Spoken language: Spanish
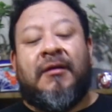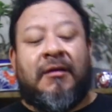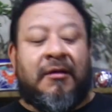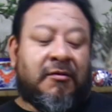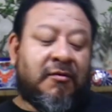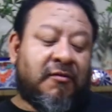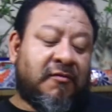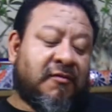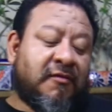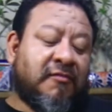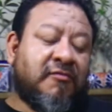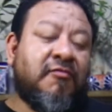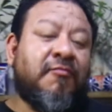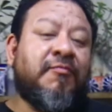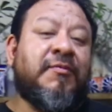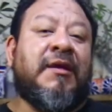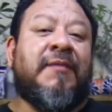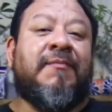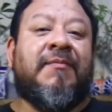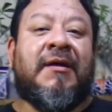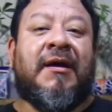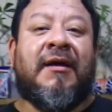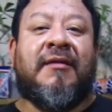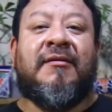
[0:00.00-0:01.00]
entonces un
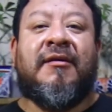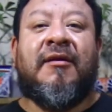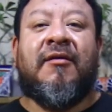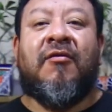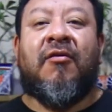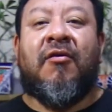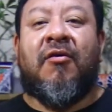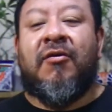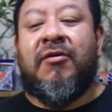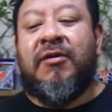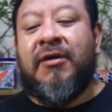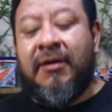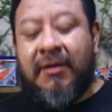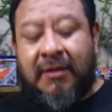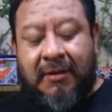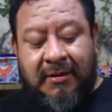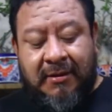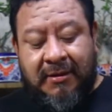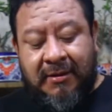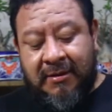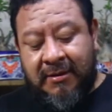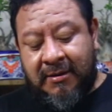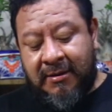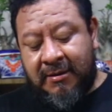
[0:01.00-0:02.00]
tip que te doy
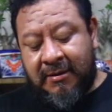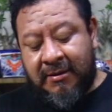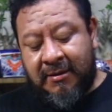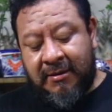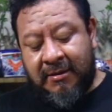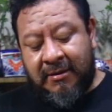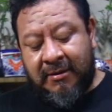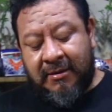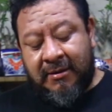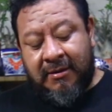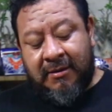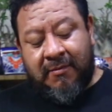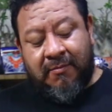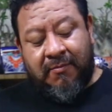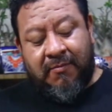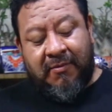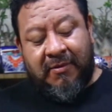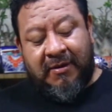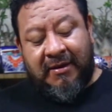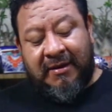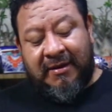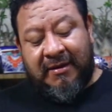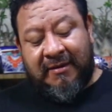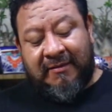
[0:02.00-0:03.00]

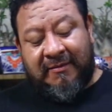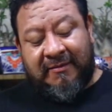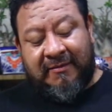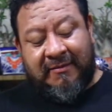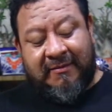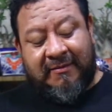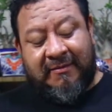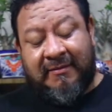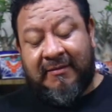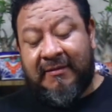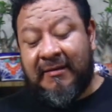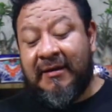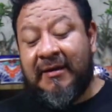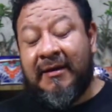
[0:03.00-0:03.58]
pues